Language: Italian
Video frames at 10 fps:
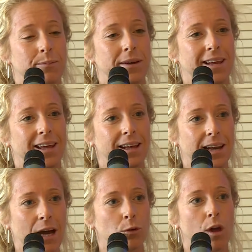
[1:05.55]
Perché
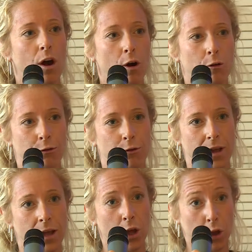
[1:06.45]
cloud
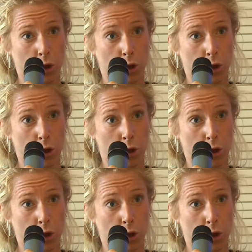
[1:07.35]
offre